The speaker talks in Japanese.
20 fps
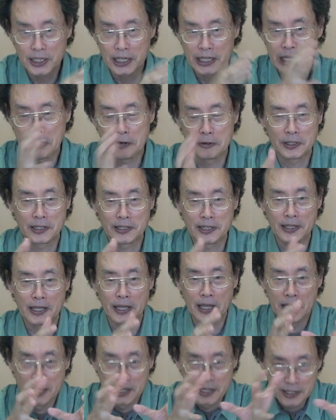な家を建て
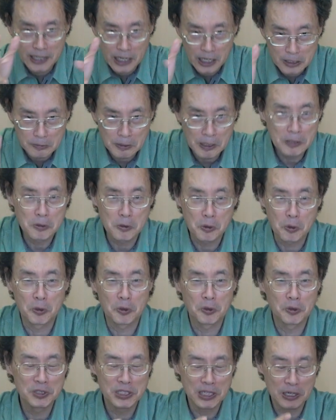て、ひゃくばいの高
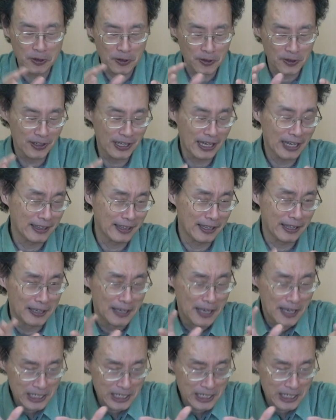級車を買って、